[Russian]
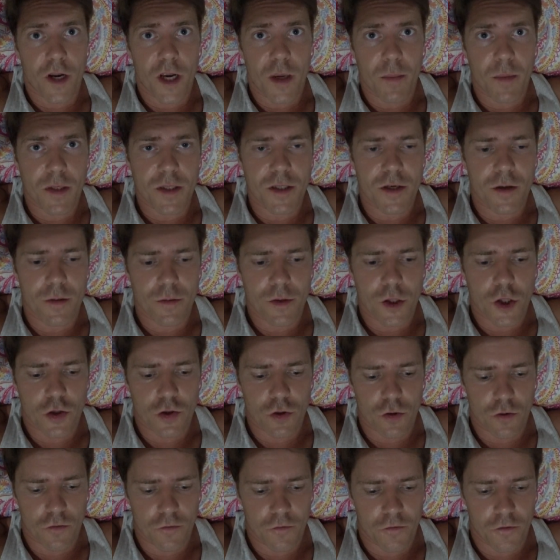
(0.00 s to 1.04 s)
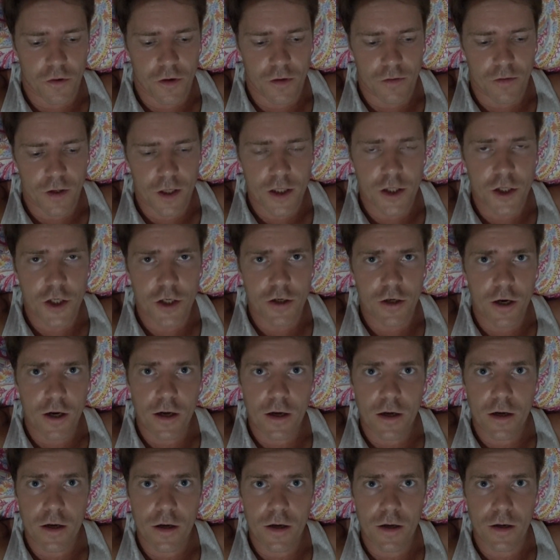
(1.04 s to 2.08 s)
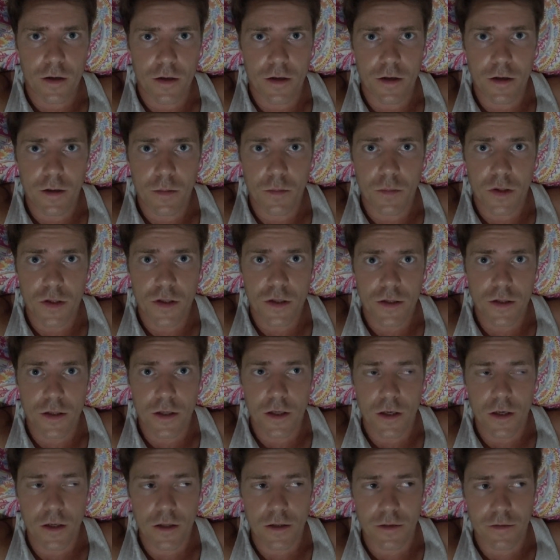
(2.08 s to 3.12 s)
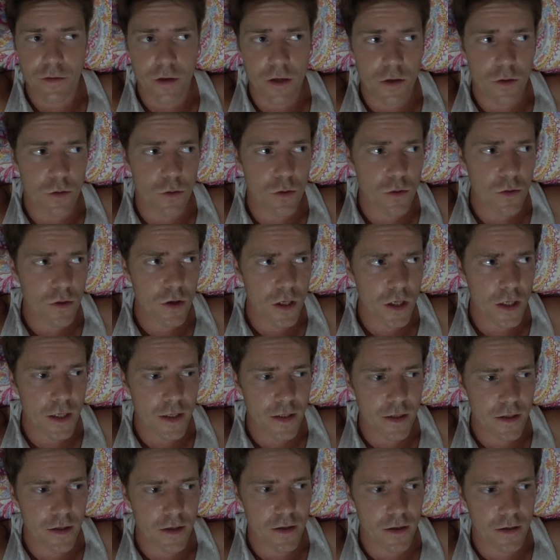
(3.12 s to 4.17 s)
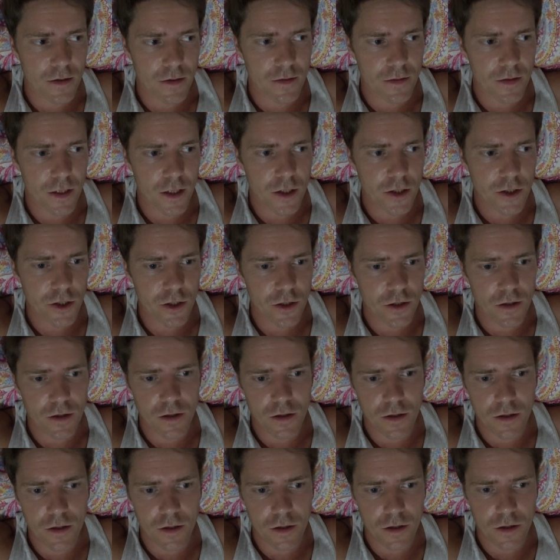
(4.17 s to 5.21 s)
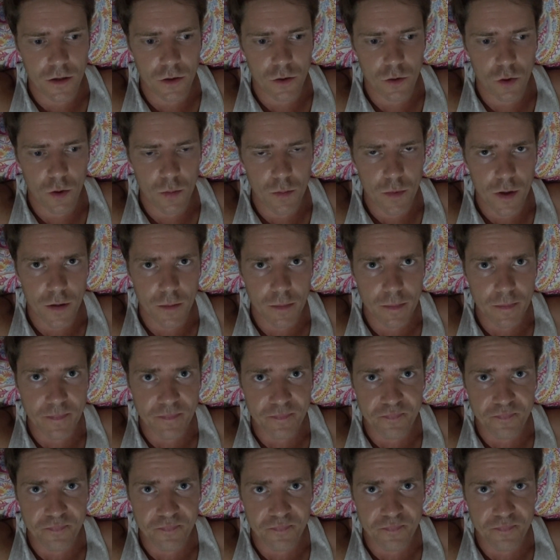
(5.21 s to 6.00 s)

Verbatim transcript: Время 9 часов вечера, и мы заселились в Валькока, нашли номер.